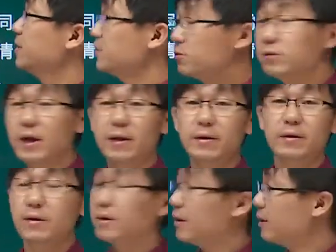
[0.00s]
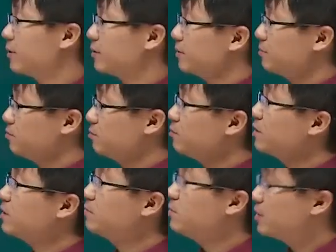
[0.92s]
清算啊，无
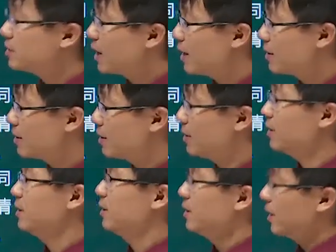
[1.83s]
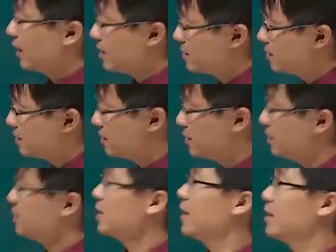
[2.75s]
论是破产呢，还是
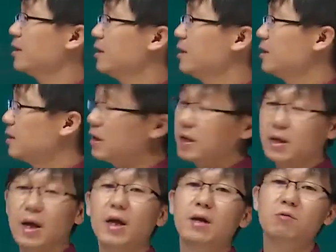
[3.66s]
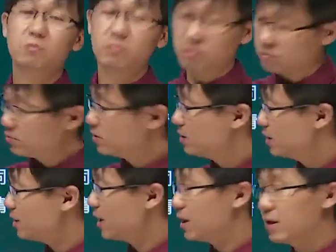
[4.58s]
解散，那可以看看我们公司
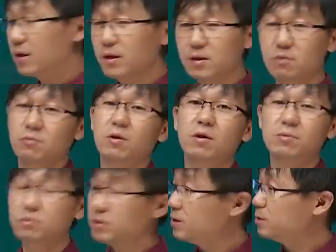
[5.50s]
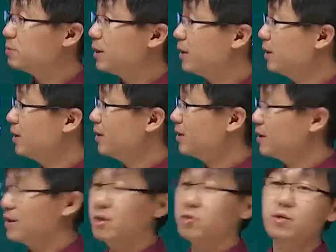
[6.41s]
现在还有多少东西吧，给
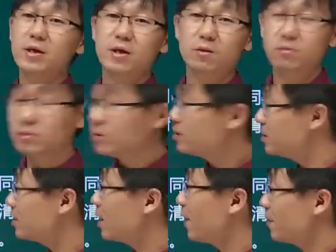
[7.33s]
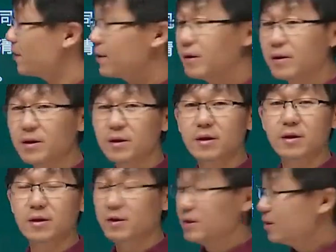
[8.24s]
核算一下公司资产呢
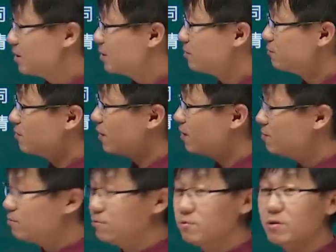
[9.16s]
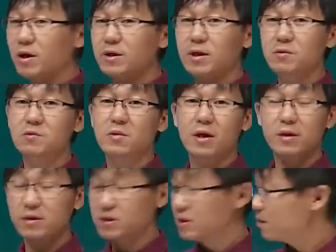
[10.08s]
啊，这房屋啊、人
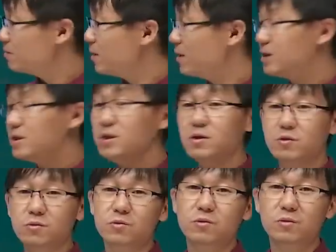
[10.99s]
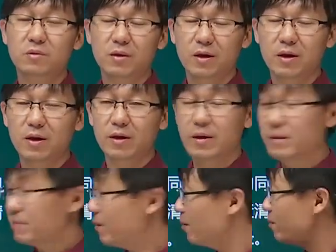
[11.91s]
员、设备、技术。啊，
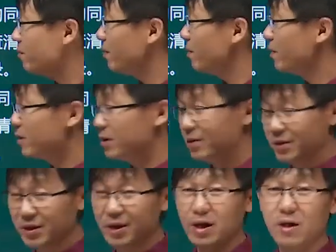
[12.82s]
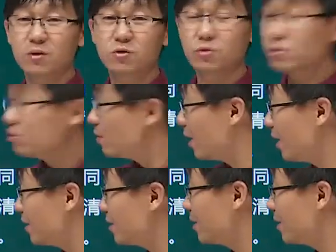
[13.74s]
包括呃银行的存款